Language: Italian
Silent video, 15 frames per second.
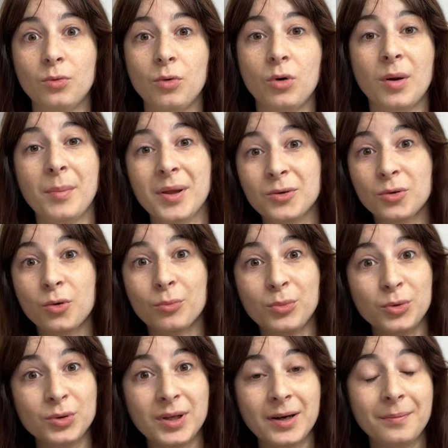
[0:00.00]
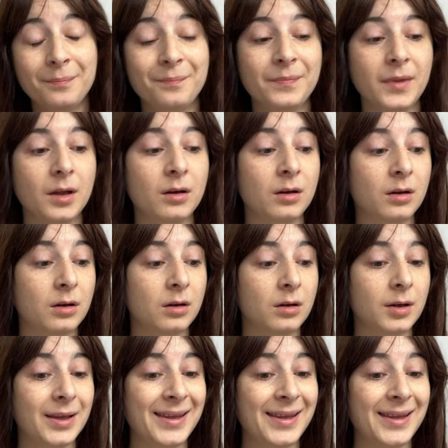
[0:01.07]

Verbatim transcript: ho cambiato computer eh,